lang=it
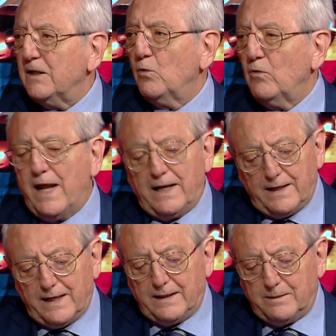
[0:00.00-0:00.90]
di cui
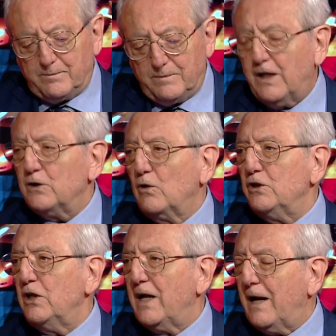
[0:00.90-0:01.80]
lei è
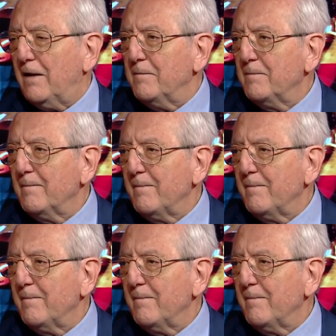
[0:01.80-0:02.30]
direttore generale?